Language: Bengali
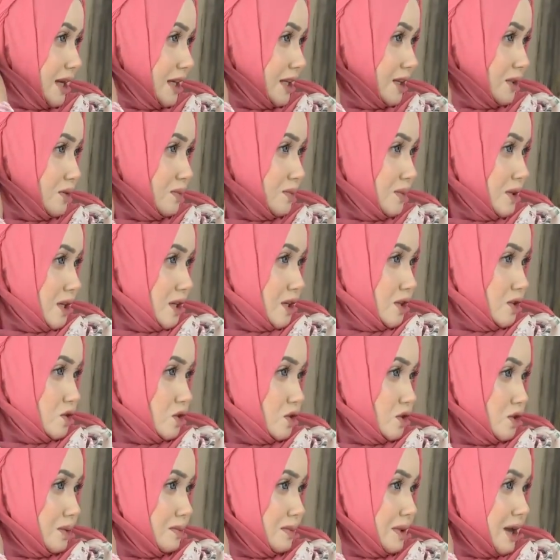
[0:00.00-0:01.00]
এটা তোমাদেরকে
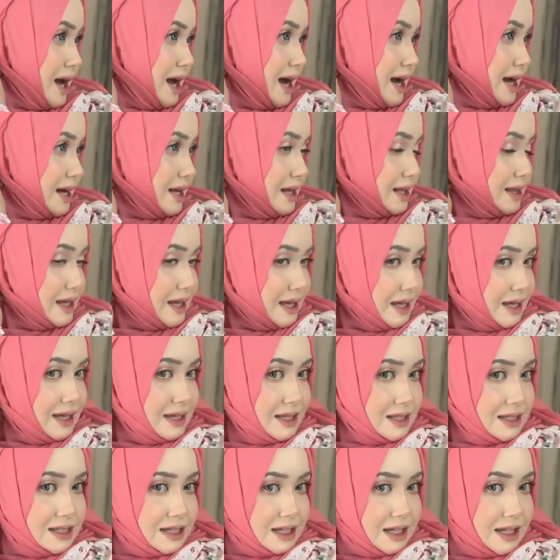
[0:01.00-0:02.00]
যদি আমি আগে
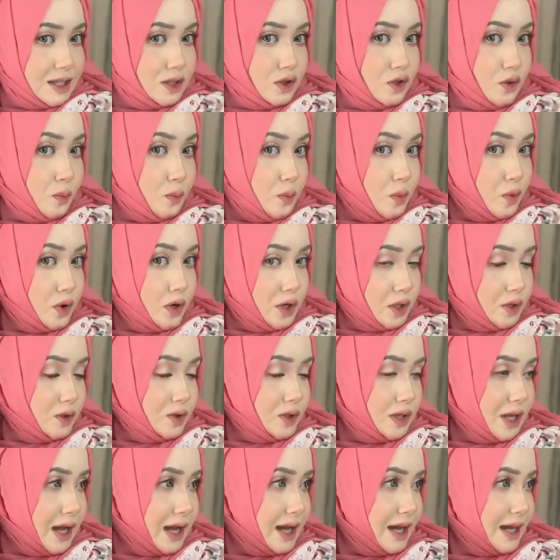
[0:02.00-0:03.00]
দেখিয়েছি কিন্তু পরে
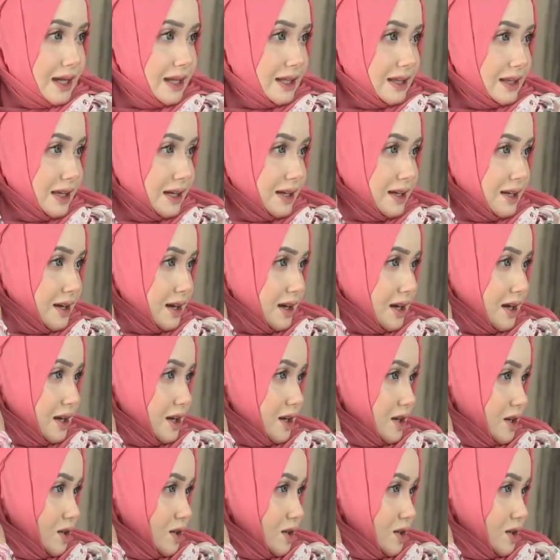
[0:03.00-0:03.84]
তো দেখাইনি তাই না